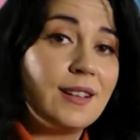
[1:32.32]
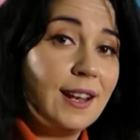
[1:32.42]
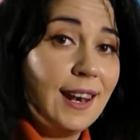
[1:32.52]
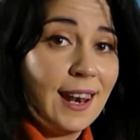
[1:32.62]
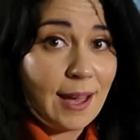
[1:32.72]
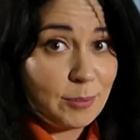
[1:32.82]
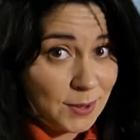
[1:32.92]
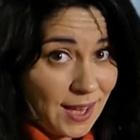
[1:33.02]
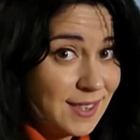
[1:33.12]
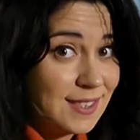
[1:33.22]
La
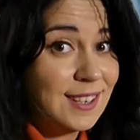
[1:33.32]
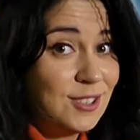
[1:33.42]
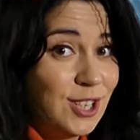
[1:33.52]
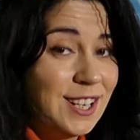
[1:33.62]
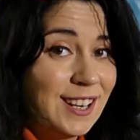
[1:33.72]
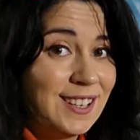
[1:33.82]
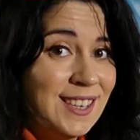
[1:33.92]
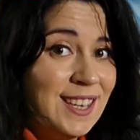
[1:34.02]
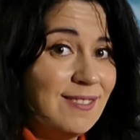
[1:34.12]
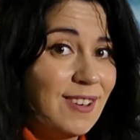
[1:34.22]
potenza
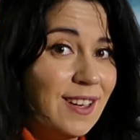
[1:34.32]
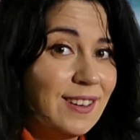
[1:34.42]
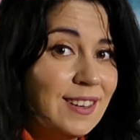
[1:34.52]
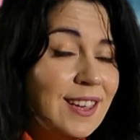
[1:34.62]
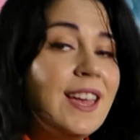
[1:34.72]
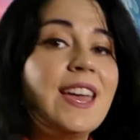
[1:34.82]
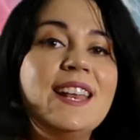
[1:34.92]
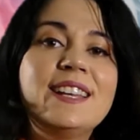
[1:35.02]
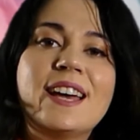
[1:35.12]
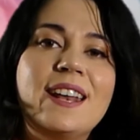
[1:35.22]
generativa e
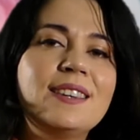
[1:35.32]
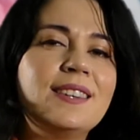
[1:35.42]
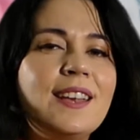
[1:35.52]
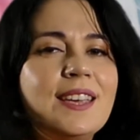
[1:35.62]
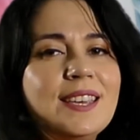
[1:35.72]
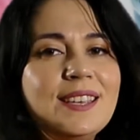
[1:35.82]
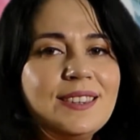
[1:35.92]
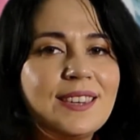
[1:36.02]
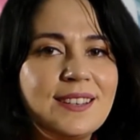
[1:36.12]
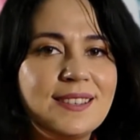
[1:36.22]
il carattere
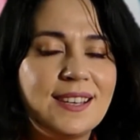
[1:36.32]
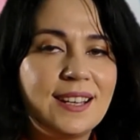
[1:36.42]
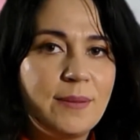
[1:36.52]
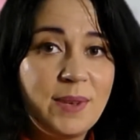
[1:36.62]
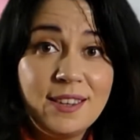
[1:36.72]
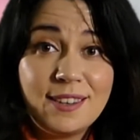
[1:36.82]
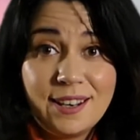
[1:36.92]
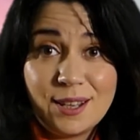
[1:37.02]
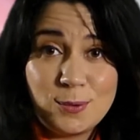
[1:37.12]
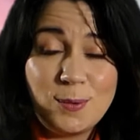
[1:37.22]
intrinsecamente
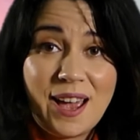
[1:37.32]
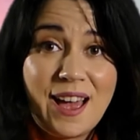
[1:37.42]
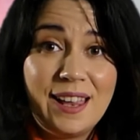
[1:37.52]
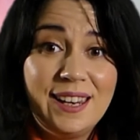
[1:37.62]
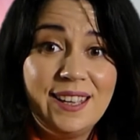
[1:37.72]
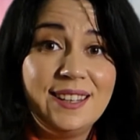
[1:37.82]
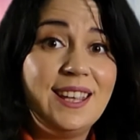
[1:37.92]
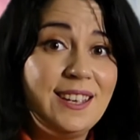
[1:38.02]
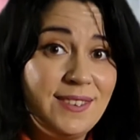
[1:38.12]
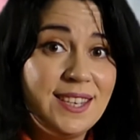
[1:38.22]
naturale
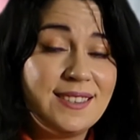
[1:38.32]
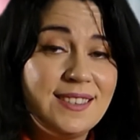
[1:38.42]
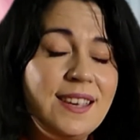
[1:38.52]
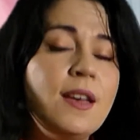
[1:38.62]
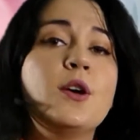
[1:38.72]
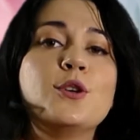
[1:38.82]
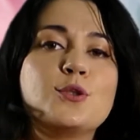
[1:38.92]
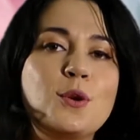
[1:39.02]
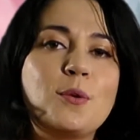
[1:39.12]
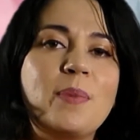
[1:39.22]
dei vizi
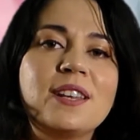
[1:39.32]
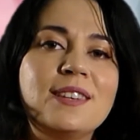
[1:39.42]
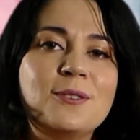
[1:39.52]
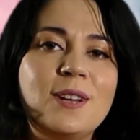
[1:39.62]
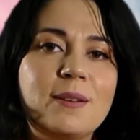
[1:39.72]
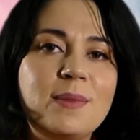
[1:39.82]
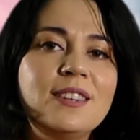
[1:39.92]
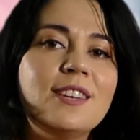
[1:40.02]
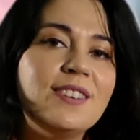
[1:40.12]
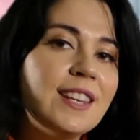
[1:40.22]
sono
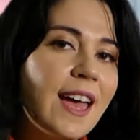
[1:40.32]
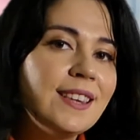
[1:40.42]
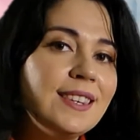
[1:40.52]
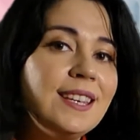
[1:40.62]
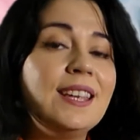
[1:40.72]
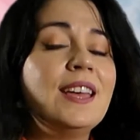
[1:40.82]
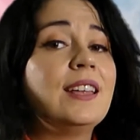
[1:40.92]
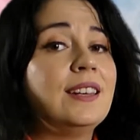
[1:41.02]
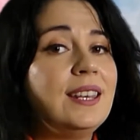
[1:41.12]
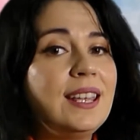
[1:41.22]
particolarmente evidenti
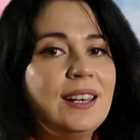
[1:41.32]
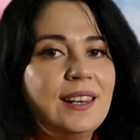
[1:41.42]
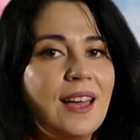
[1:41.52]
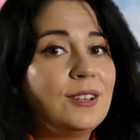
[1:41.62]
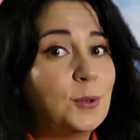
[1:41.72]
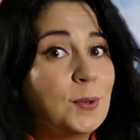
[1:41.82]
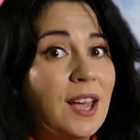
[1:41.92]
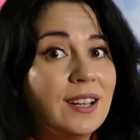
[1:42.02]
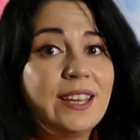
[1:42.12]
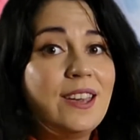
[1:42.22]
nella
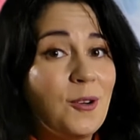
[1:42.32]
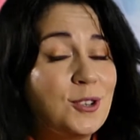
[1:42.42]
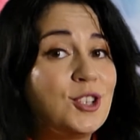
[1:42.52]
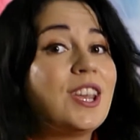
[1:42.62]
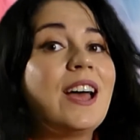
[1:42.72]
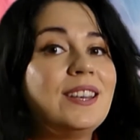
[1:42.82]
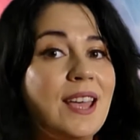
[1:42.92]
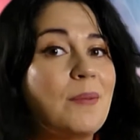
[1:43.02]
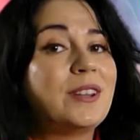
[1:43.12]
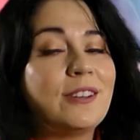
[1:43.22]
gola che oggi
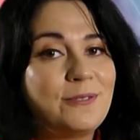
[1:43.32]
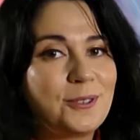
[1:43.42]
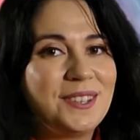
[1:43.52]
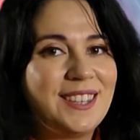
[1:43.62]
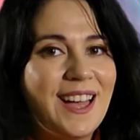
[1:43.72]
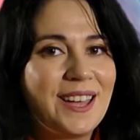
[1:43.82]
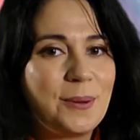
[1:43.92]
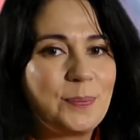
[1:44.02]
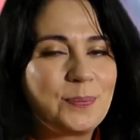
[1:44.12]
andiamo ad affrontare.